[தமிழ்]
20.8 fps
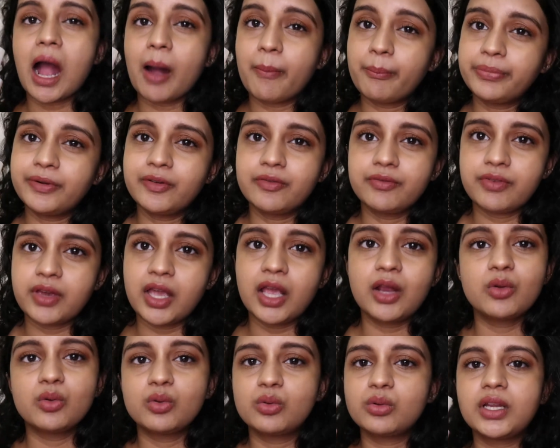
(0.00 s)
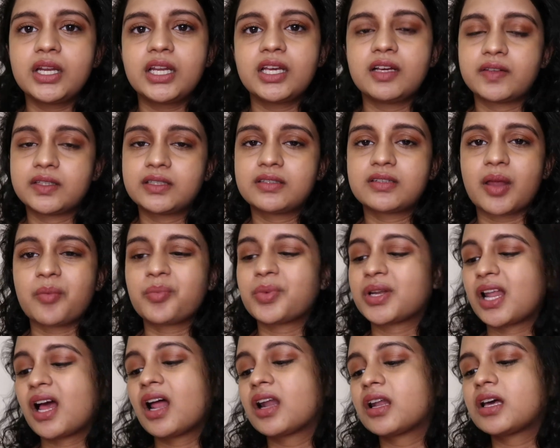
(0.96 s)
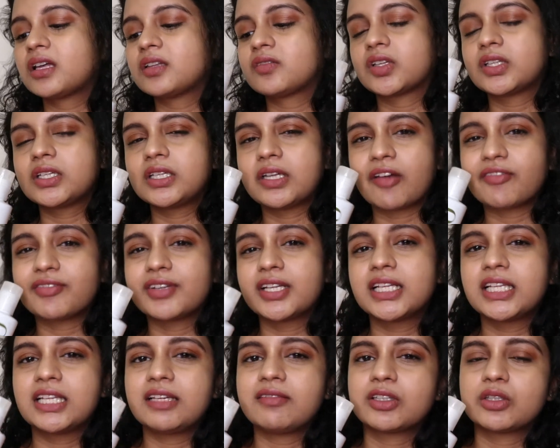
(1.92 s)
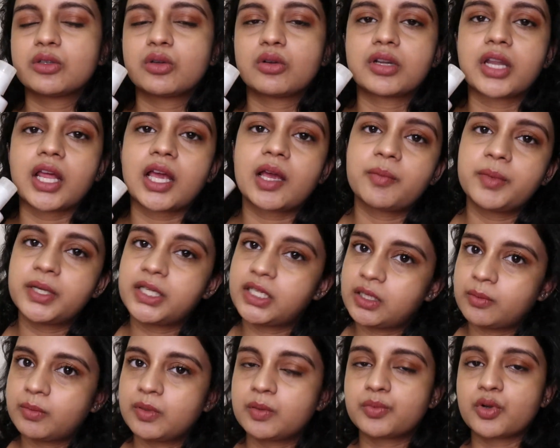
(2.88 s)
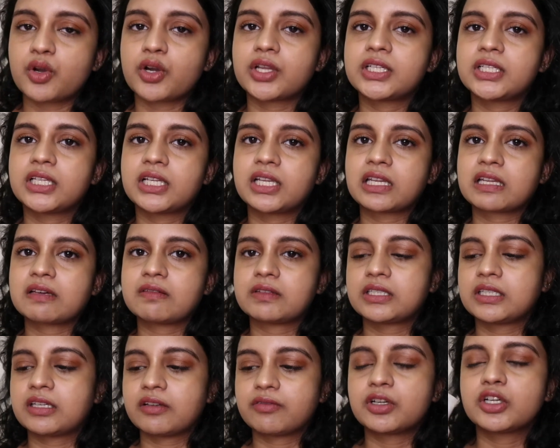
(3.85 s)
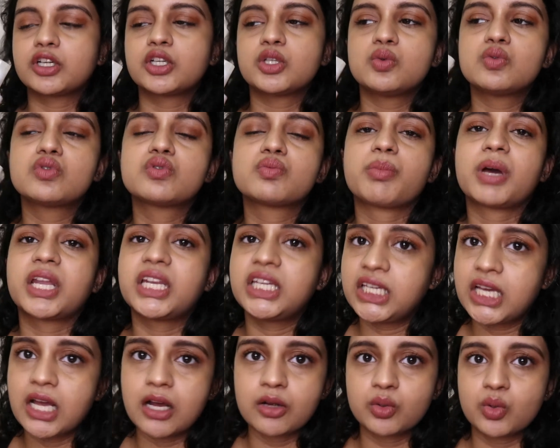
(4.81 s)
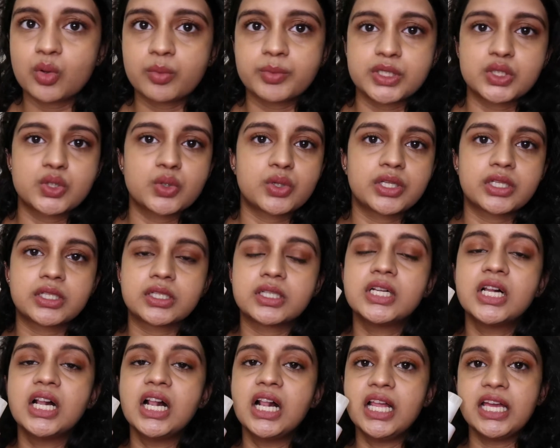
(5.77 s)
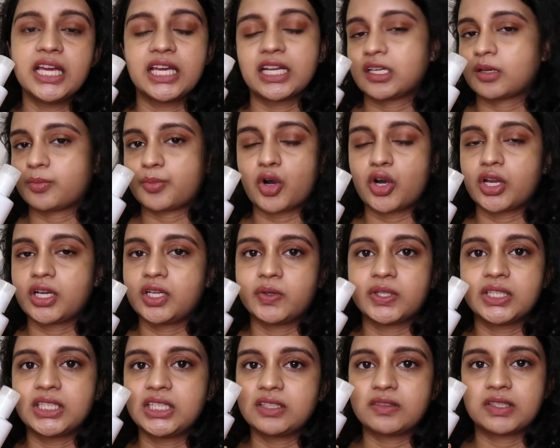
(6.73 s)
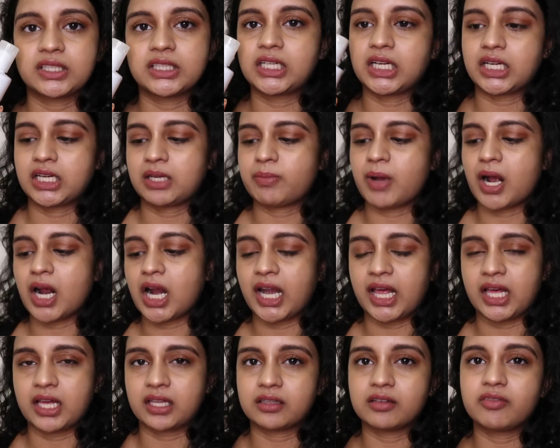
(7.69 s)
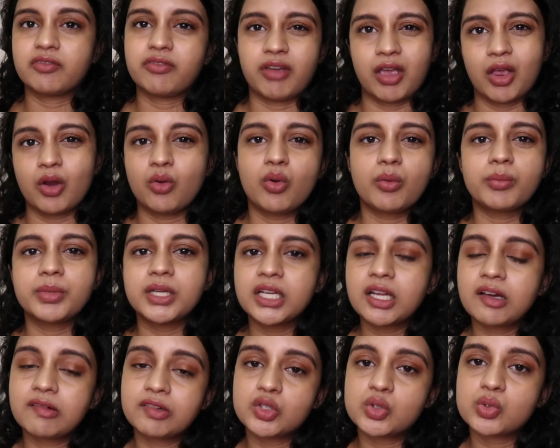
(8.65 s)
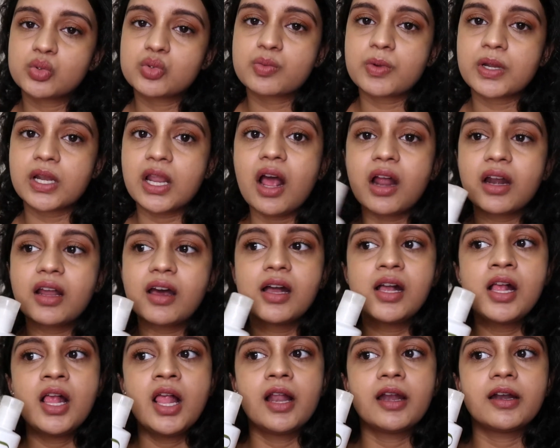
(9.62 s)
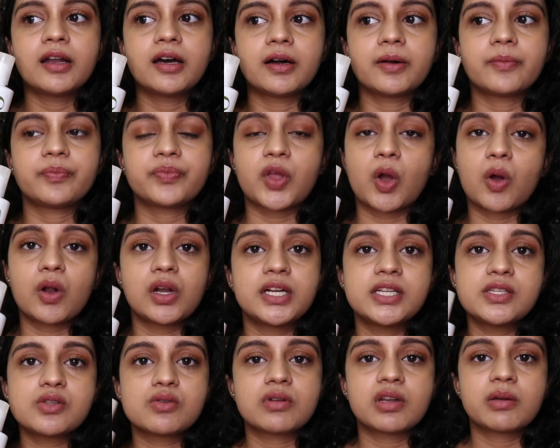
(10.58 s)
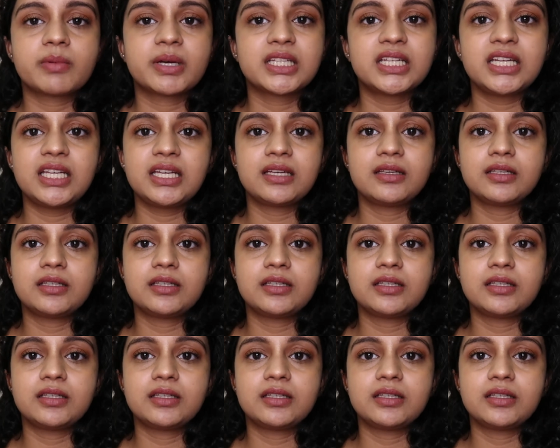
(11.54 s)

அப்போ வேணும்னா நீங்கள் வந்து ட்ரை பண்ணலாம் ஆனால் இது வந்து டெஃபினெட்லி வந்து ஒரு ரெக்கமெண்ட் ரெக்கமெண்டபிள் ப்ராடக்ட் இருந்தால் வந்து டெஃபினட்டாக யூஸ் பண்ணி ஆகணும் அப்படின்னு சொல்லிட்டு இருக்கிற ப்ராடக்ட் வந்து இது வந்து கண்டிப்பாக கிடையாது வேணும் அப்படின்னா வந்து யூஸ் பண்ணலாம் ஆனால் நான் ஆல்ரெடி சொன்ன மாதிரி